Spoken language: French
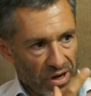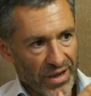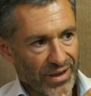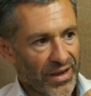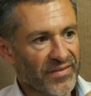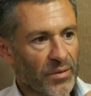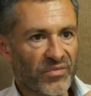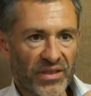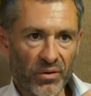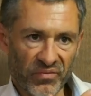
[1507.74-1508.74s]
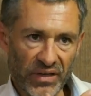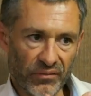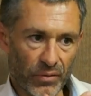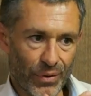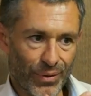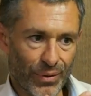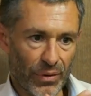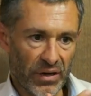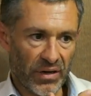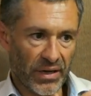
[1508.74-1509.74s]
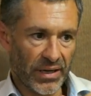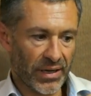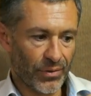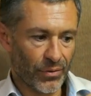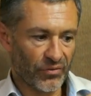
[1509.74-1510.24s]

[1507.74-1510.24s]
la, DMT, en fait, euh, les euh,